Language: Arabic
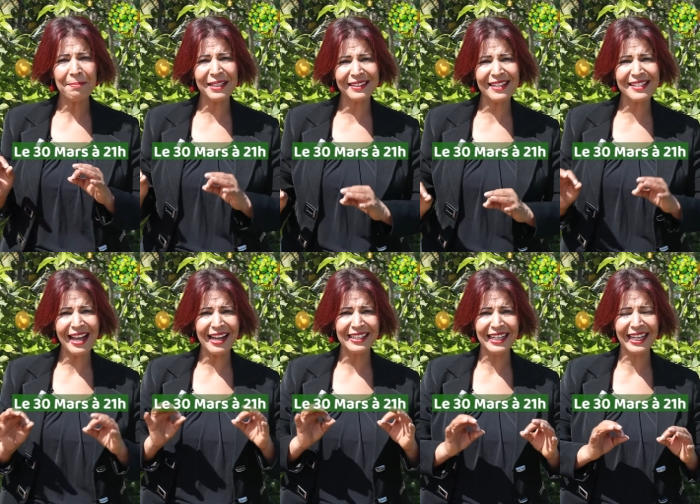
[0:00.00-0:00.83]
من
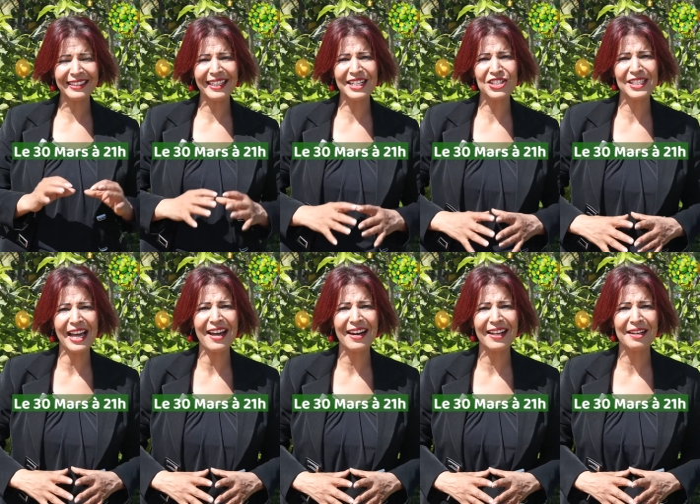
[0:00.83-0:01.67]
التسعة لل 11
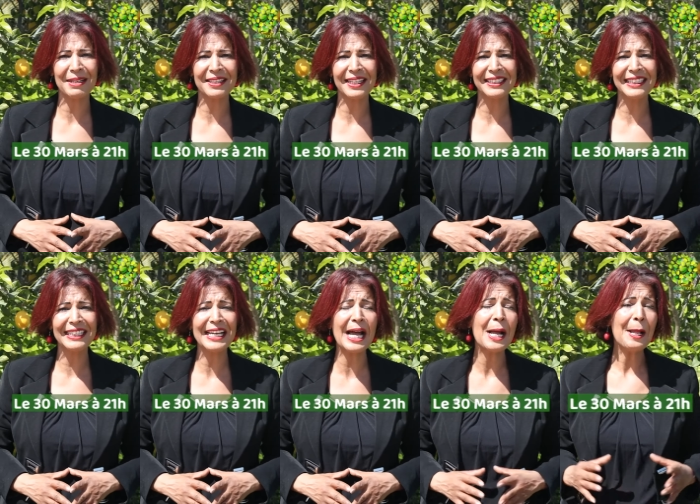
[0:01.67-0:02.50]
سهرة
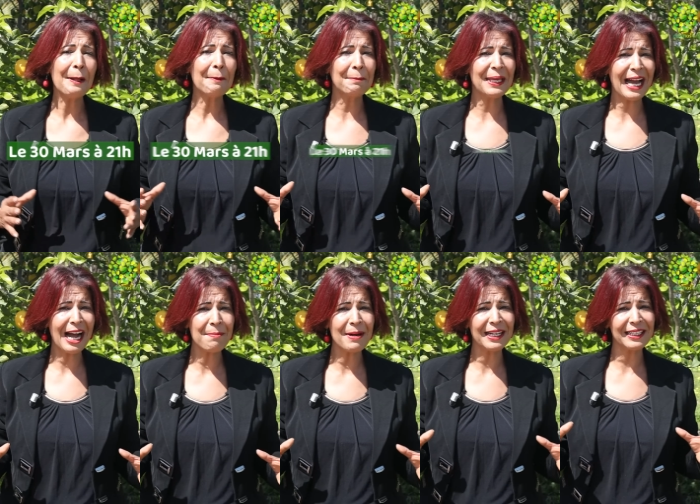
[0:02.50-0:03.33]
رمضانية العلمية
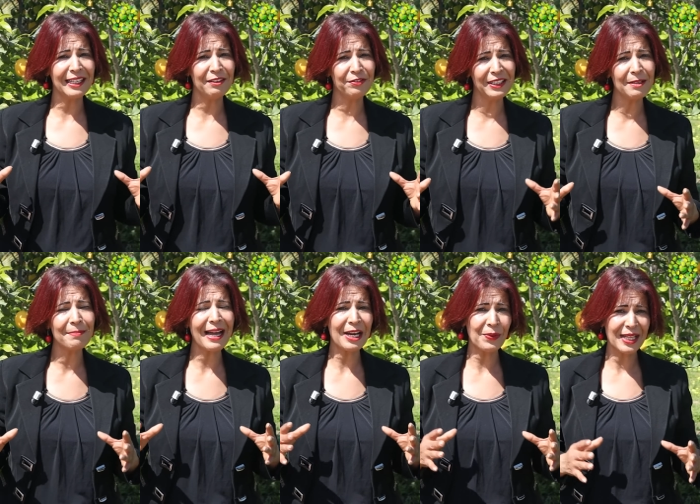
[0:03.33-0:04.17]
بعبق
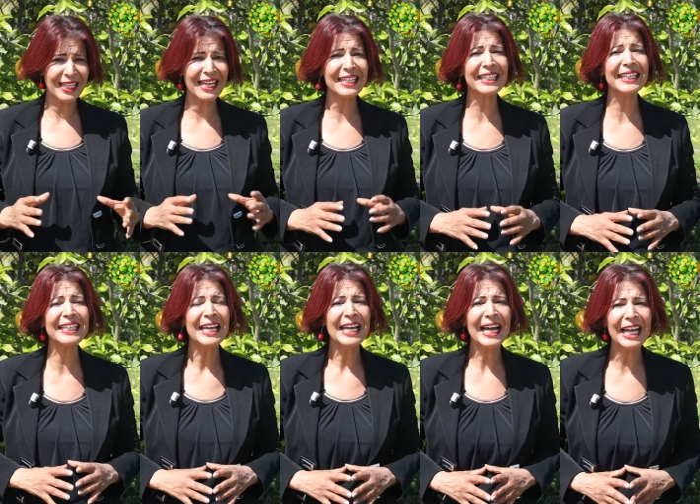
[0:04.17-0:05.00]
الفيلم الوثائقي
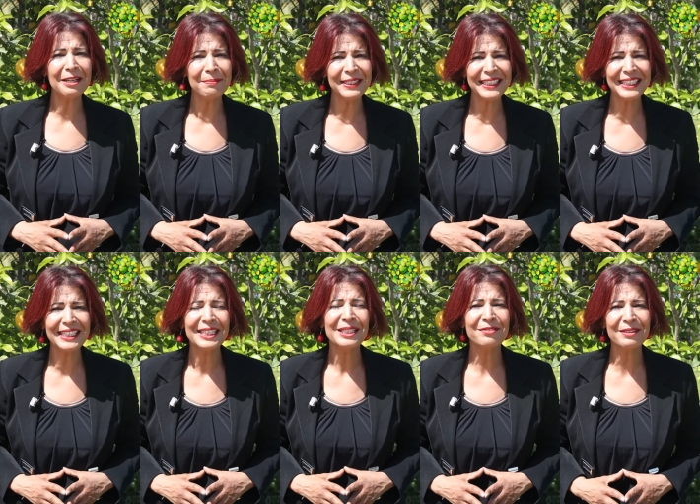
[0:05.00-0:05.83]

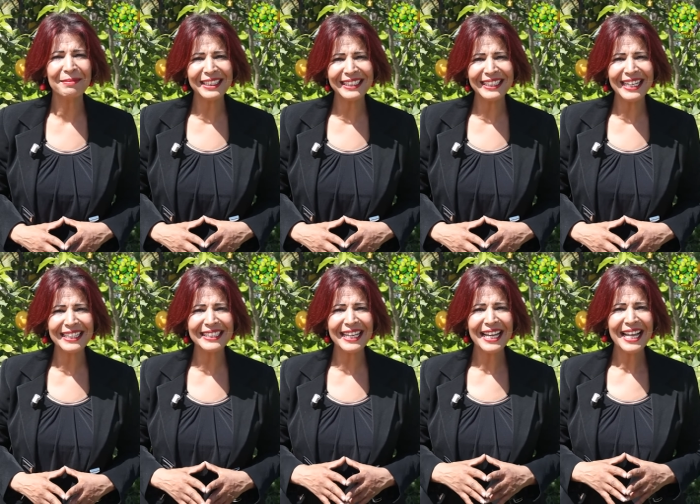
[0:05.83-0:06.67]
البيئي في مدينة
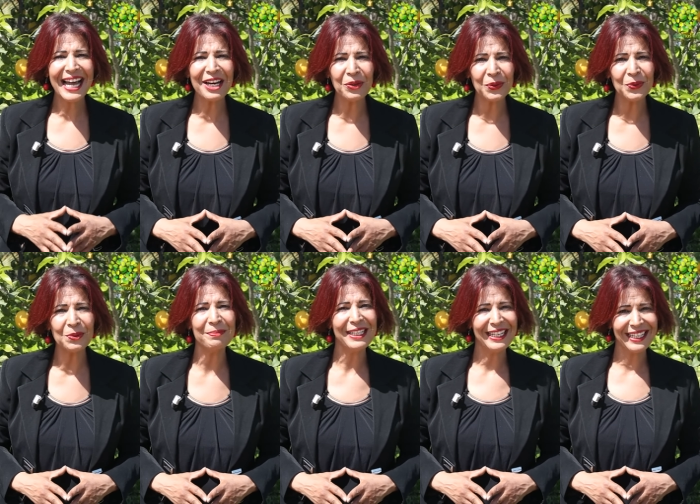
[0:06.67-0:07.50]

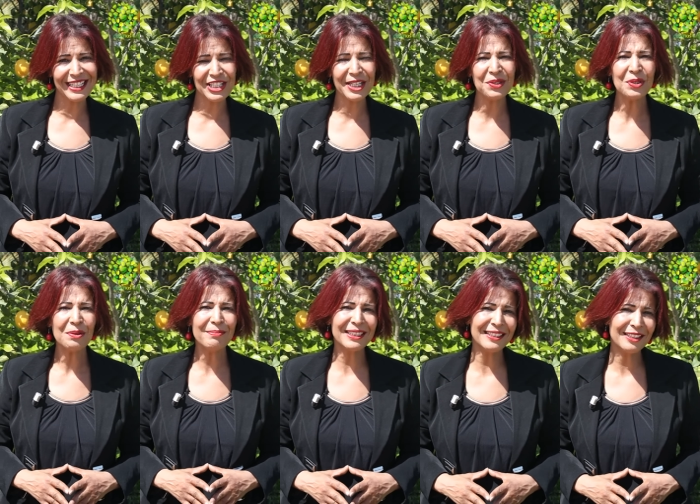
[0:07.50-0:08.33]
العلوم إجاو
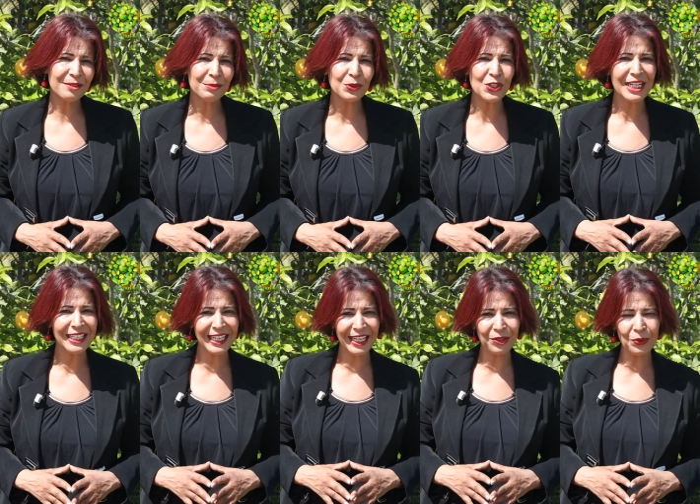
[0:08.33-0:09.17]
ما تندموش
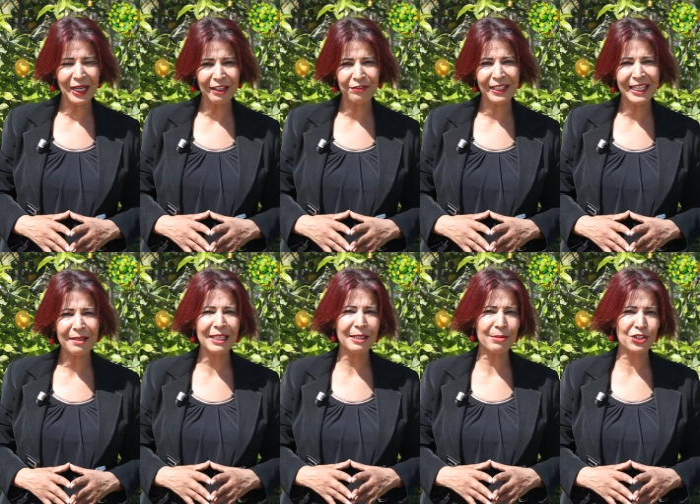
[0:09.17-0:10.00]
لأنه
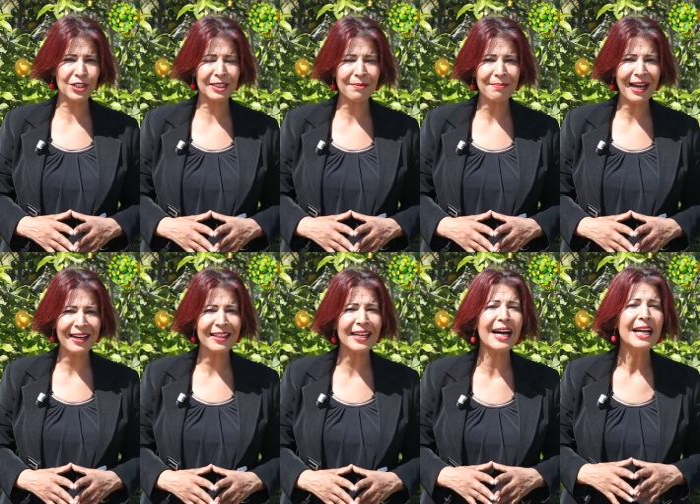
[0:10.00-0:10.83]
الأفلام اللي باش يتم
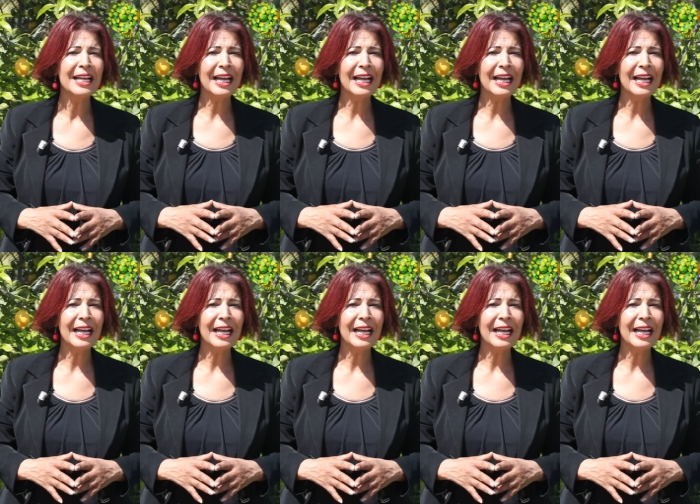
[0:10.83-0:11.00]
عرضها